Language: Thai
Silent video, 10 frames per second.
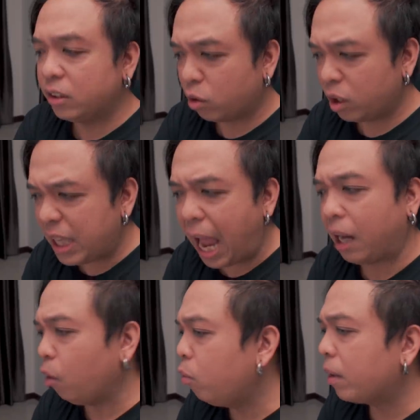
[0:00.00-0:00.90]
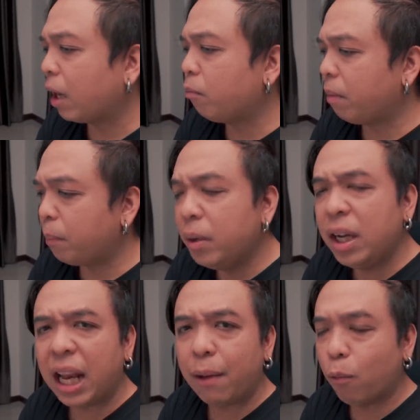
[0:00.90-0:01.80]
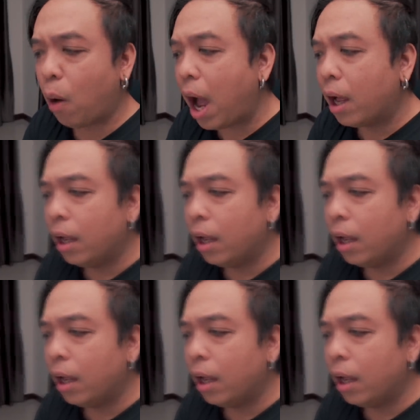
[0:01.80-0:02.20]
ซึ่งตอนนี้ก็อยากรู้เหมือนกันว่ามันเพื่ออะไรวะ